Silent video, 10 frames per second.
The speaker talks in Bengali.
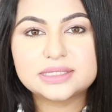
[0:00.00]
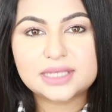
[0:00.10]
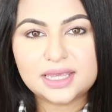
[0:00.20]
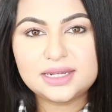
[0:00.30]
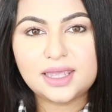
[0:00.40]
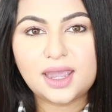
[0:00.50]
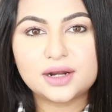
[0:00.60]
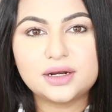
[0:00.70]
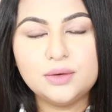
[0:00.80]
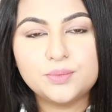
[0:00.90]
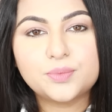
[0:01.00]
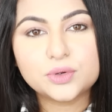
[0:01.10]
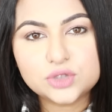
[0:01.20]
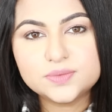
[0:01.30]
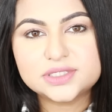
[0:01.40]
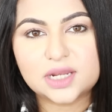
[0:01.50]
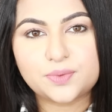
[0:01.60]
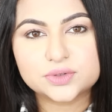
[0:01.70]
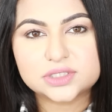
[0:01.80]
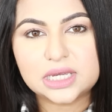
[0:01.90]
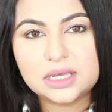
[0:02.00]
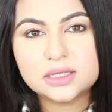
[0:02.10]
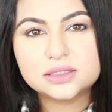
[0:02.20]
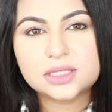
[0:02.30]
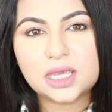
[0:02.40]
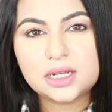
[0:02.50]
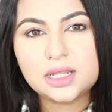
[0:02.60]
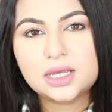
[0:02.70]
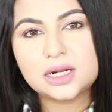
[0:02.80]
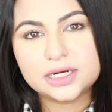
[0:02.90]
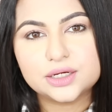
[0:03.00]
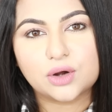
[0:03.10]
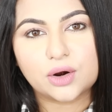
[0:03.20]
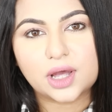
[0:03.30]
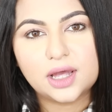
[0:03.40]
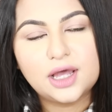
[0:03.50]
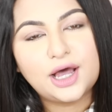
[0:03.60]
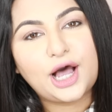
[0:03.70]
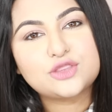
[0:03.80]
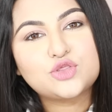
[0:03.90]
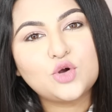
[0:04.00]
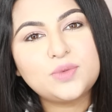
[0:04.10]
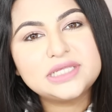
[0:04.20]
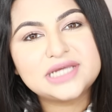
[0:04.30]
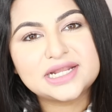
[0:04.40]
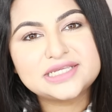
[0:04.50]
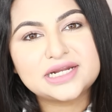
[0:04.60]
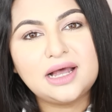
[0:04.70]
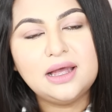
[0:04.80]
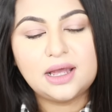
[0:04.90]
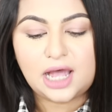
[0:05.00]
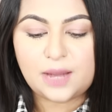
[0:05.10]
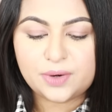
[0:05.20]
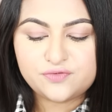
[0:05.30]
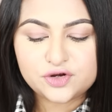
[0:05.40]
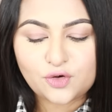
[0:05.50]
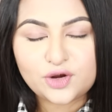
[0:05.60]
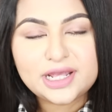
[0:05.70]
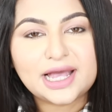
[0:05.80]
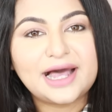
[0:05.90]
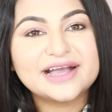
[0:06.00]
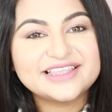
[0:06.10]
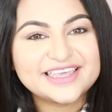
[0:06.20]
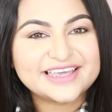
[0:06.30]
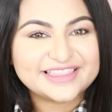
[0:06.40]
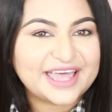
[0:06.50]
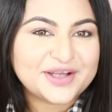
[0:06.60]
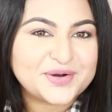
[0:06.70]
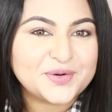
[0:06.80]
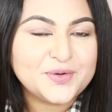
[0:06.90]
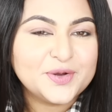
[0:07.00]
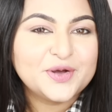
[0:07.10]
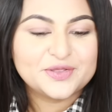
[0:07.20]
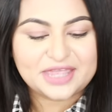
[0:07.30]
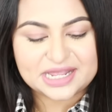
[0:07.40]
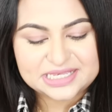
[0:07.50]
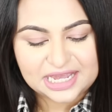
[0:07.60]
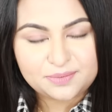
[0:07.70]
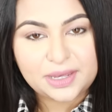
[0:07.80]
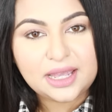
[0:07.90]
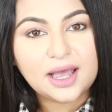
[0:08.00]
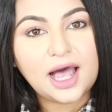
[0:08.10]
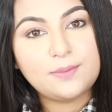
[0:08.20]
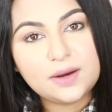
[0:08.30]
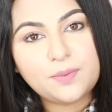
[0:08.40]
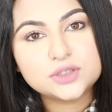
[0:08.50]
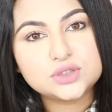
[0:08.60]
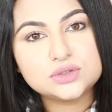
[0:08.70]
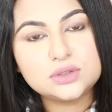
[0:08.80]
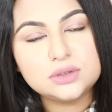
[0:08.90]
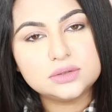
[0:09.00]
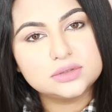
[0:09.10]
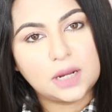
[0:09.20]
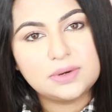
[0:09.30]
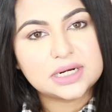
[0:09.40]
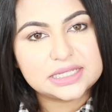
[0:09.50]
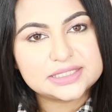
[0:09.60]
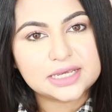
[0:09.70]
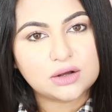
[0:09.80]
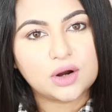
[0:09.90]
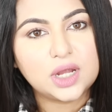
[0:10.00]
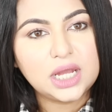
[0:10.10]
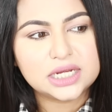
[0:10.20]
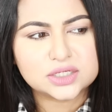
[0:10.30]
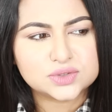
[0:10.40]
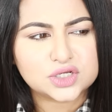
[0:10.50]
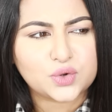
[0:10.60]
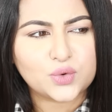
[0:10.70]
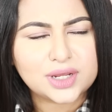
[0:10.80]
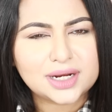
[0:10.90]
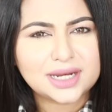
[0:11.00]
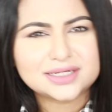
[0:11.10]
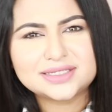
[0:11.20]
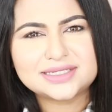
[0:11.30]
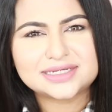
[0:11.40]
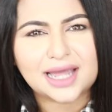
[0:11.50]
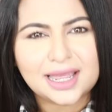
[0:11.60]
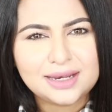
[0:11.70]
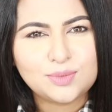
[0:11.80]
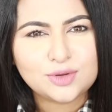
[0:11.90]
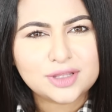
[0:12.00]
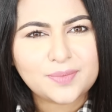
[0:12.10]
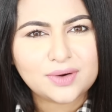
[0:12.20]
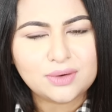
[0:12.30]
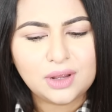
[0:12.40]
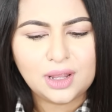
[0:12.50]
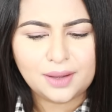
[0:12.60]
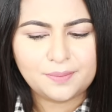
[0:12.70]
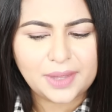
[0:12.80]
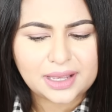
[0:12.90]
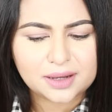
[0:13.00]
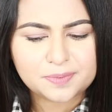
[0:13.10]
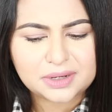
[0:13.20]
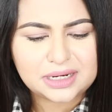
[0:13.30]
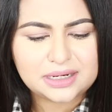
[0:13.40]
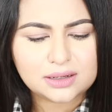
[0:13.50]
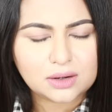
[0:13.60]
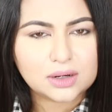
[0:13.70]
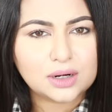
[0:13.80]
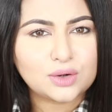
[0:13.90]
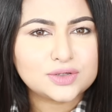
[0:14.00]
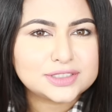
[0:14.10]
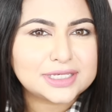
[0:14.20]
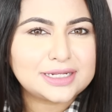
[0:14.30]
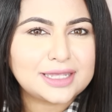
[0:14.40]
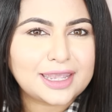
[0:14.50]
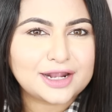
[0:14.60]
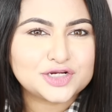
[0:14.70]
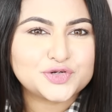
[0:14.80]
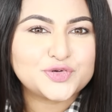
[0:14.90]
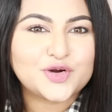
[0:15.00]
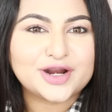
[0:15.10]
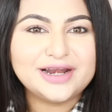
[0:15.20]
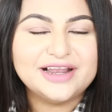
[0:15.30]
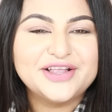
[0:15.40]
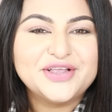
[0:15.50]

স্কিন কেয়ারের প্রথম স্টেপ হচ্ছে স্কিন ক্লিন করা আর তোমরা যারা যারা আমার ভিডিও অনেক আগে থেকে দেখো তারা জানবে আমার পছন্দ ডবল ক্লিনজিং করা এটা হচ্ছে কোরিয়ান একটা স্টাইল বলতে পারো মেকআপ ক্লিন করার ওর স্কিন কেয়ার শুরু করার